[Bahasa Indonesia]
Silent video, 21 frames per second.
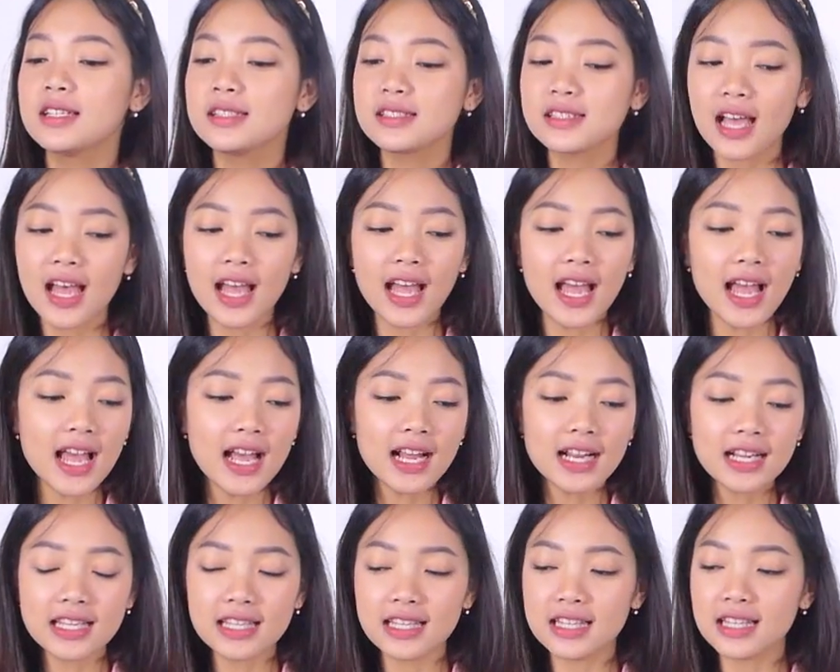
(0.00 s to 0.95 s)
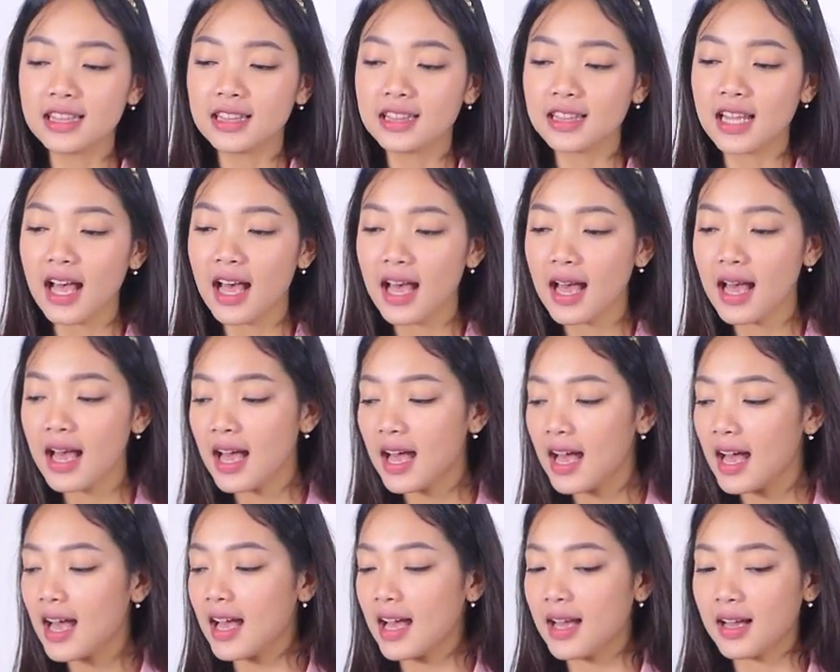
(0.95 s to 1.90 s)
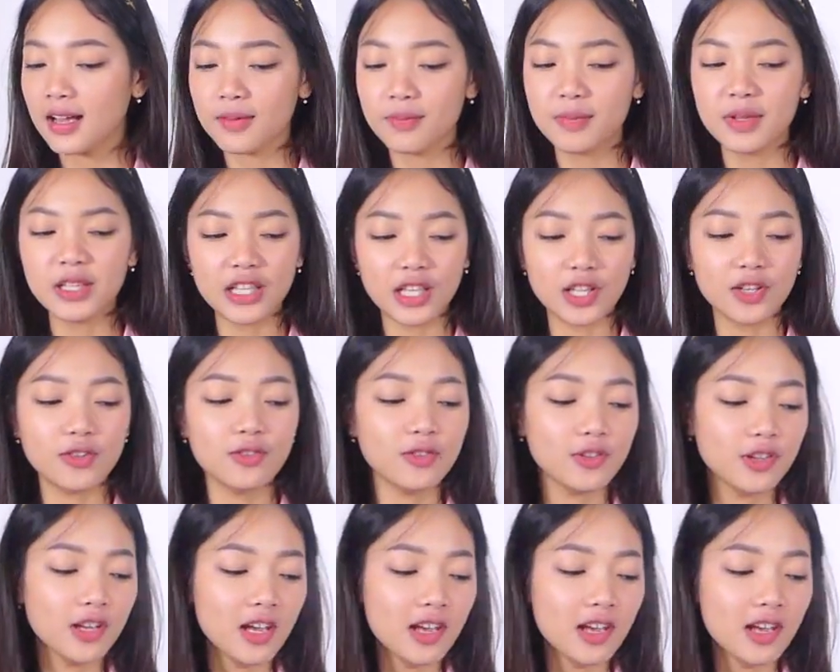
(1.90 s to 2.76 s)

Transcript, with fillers: Sekarang kita pinggirin dulu